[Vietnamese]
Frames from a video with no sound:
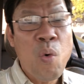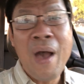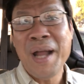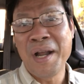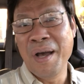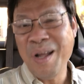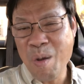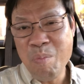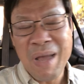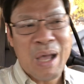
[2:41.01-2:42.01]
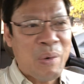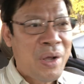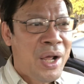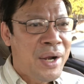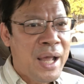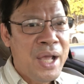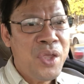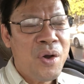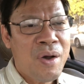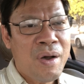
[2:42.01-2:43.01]
hoa nở không màu để
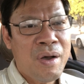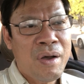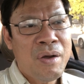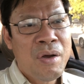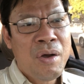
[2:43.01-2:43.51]
cho